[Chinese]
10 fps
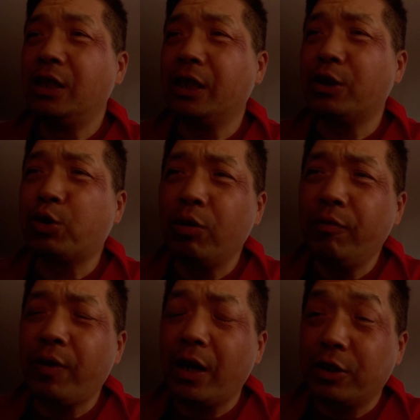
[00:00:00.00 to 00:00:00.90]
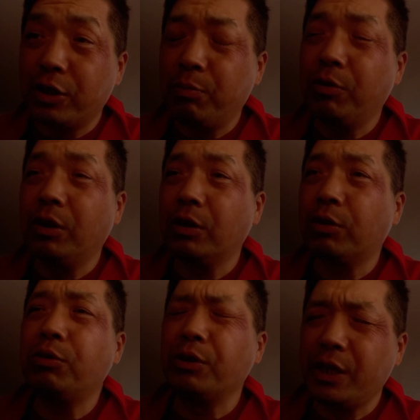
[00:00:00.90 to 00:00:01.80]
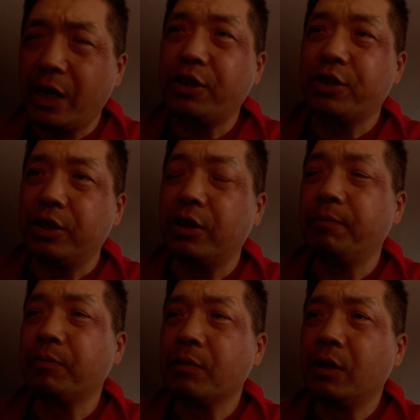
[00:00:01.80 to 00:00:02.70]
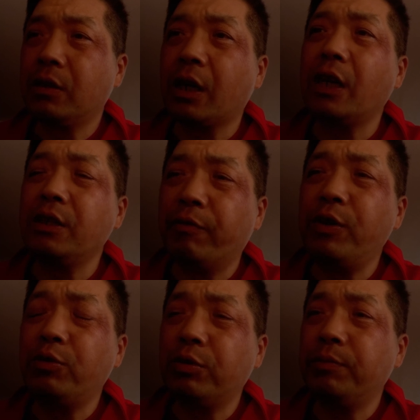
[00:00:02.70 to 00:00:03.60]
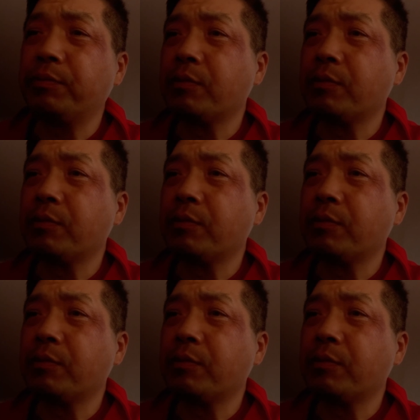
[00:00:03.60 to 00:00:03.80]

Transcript: 这个春晚直播都有延迟，大概一分钟，